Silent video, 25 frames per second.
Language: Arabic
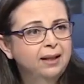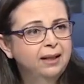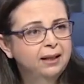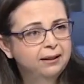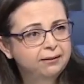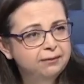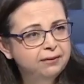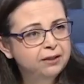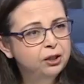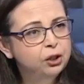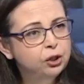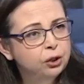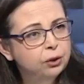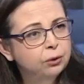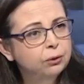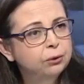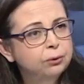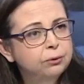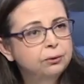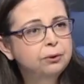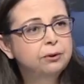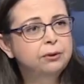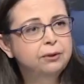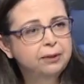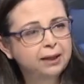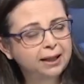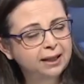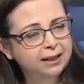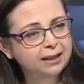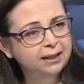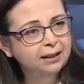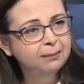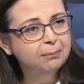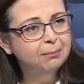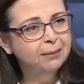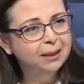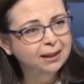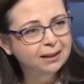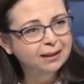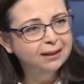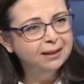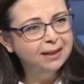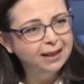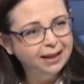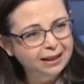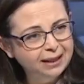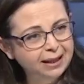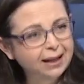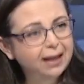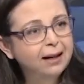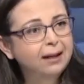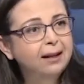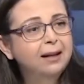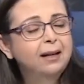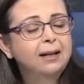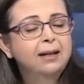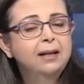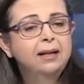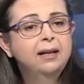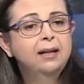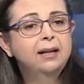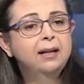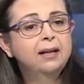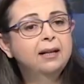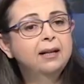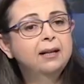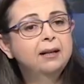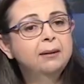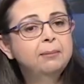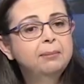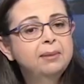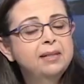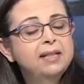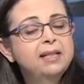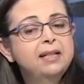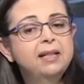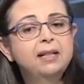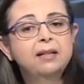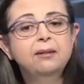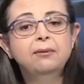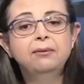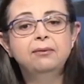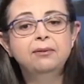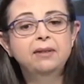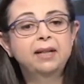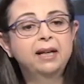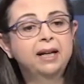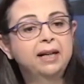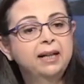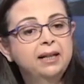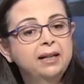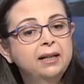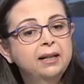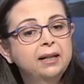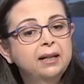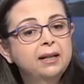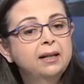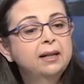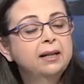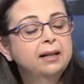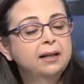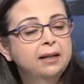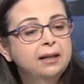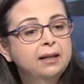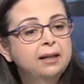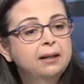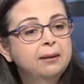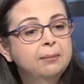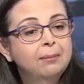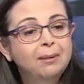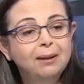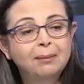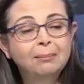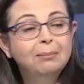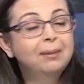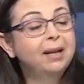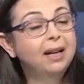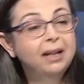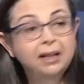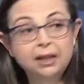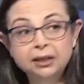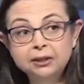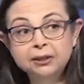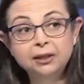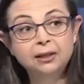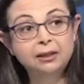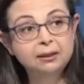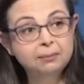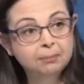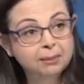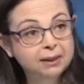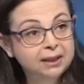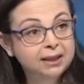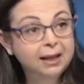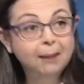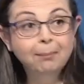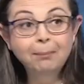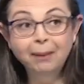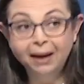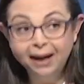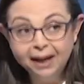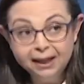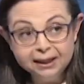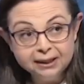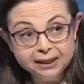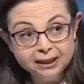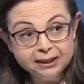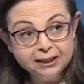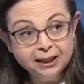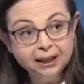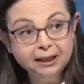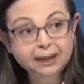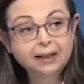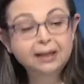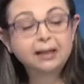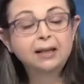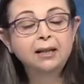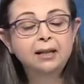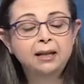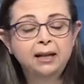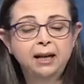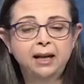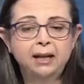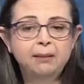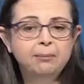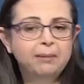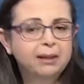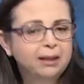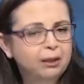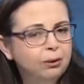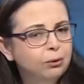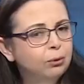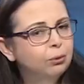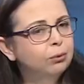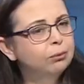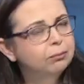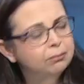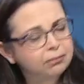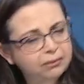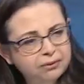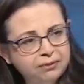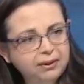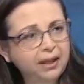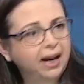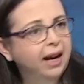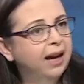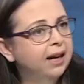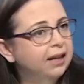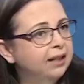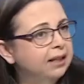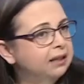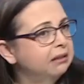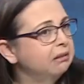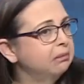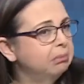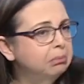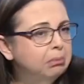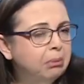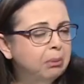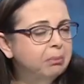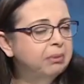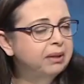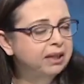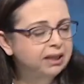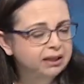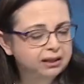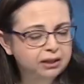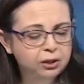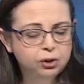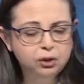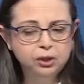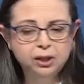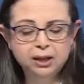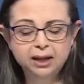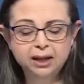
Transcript: فيشي اودر يعني كريهه بيصير في عنا لا يختلط بالدم عاده علما انه في حالات ممكن تجي